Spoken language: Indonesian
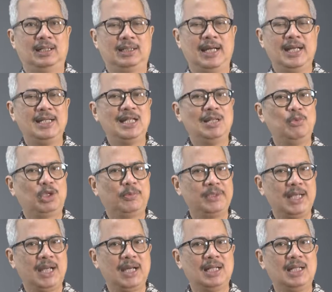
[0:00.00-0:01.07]
Dan ilmu
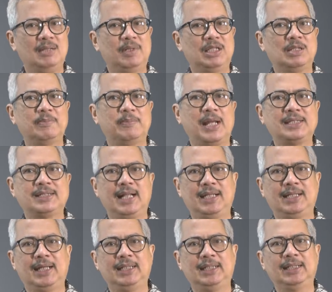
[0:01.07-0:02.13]
kebijakan dan manajemen
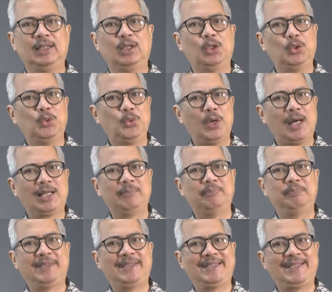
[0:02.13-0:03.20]
berasal dari luar
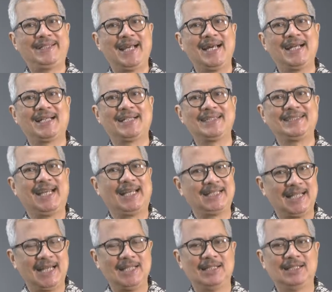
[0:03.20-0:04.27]
bidang
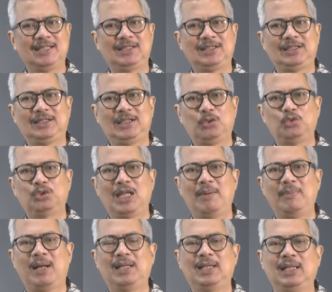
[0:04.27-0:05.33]
kesehatan,
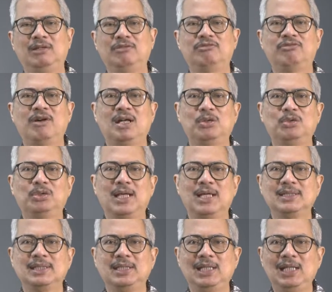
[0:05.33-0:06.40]
terutama dari Fakultas
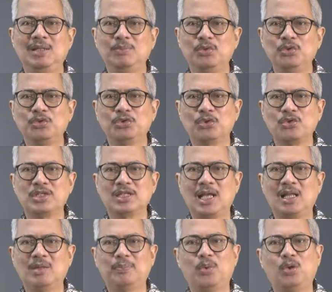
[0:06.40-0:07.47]
Ilmu
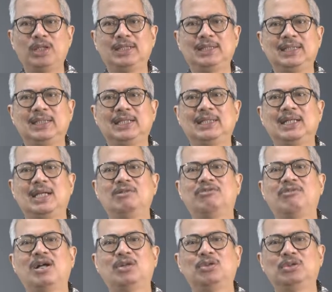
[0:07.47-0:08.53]
Sosial Politik dan
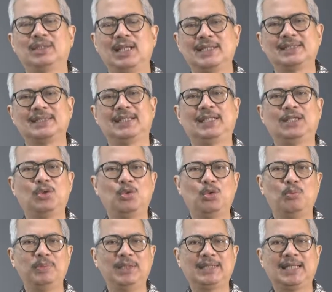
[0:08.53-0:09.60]
Fakultas
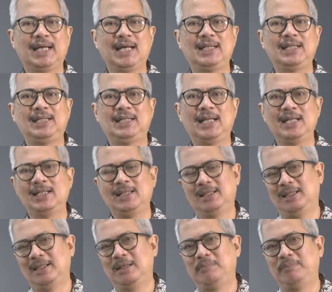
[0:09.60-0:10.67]
Ekonomika dan
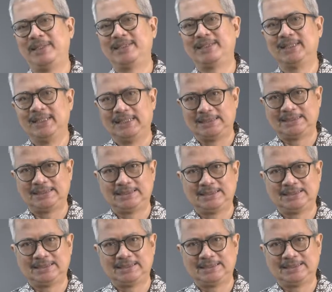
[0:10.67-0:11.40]
bisnis.